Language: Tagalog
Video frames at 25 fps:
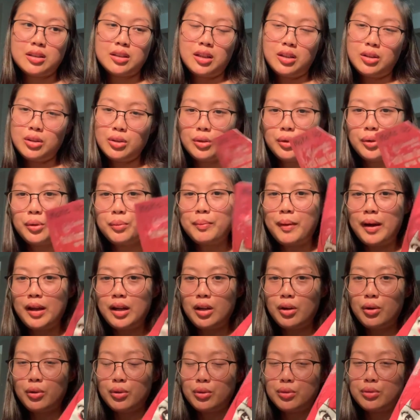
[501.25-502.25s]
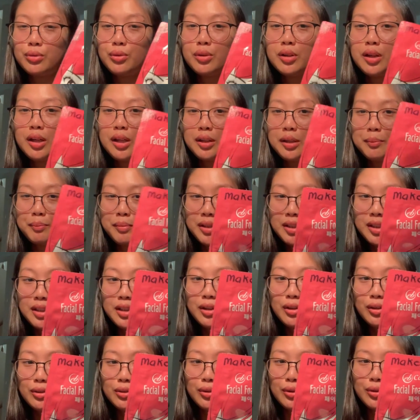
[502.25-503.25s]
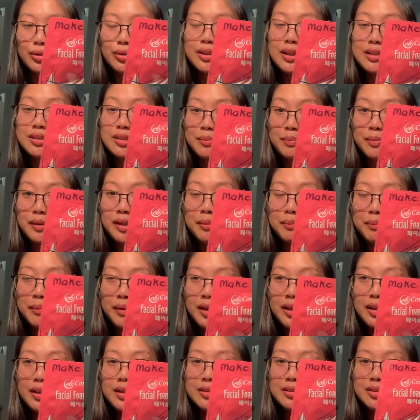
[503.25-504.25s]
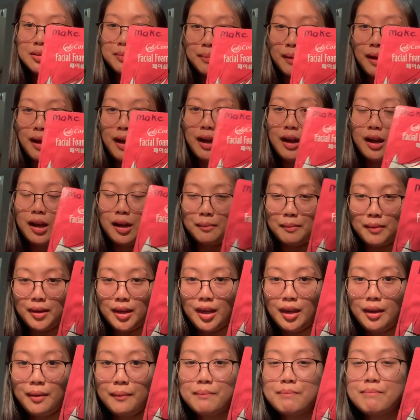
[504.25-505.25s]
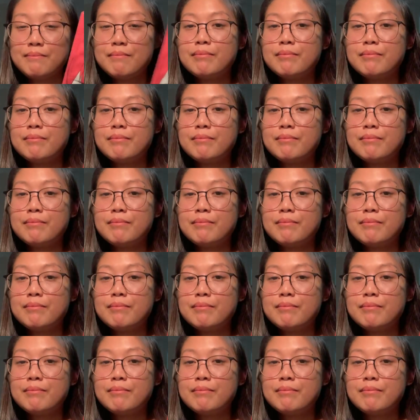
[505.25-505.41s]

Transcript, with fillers: Ito, bala ko, nung binili ko to, nung nasa Pilipinas pa kami,